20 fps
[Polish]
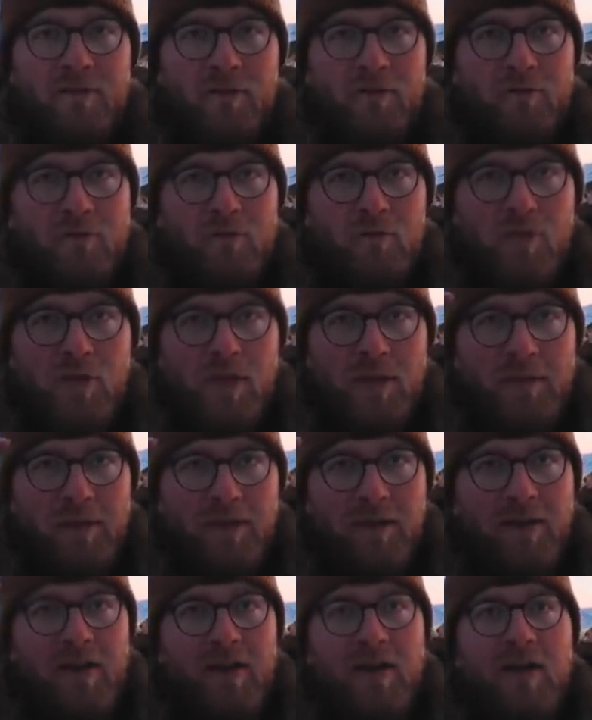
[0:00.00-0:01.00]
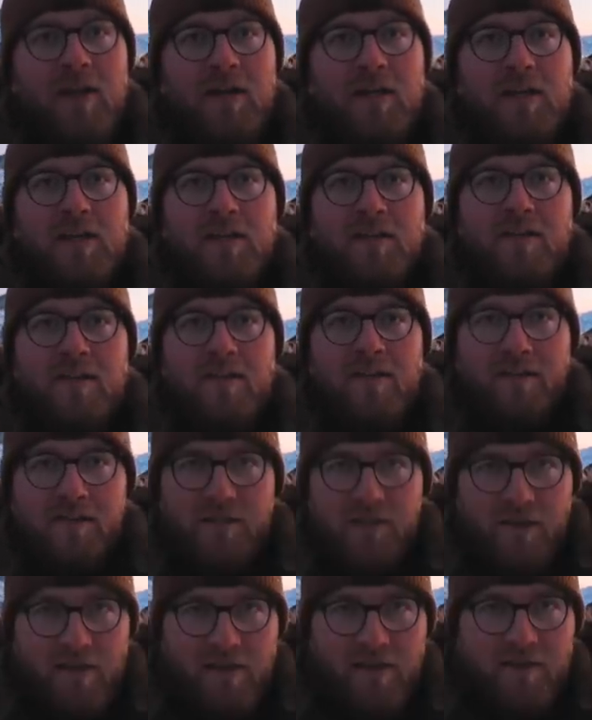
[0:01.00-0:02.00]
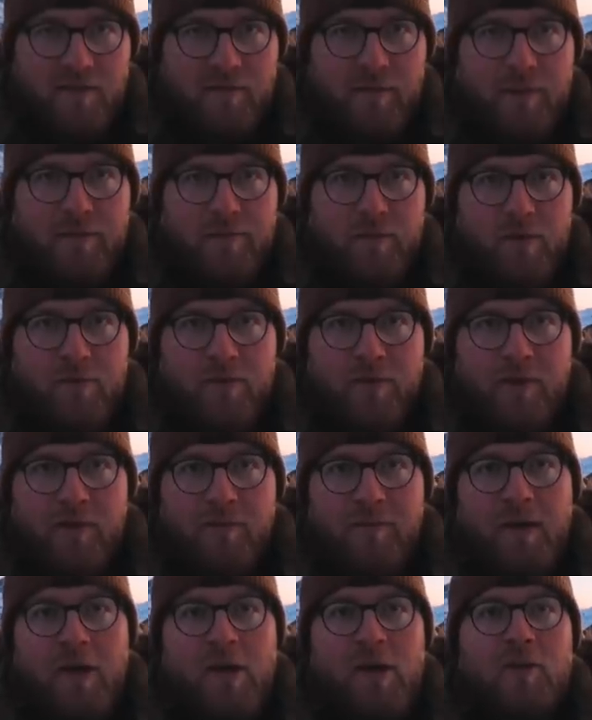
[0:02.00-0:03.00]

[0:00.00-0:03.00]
kierunku Ziemi i kiedy zderza się z naszą atmosferą,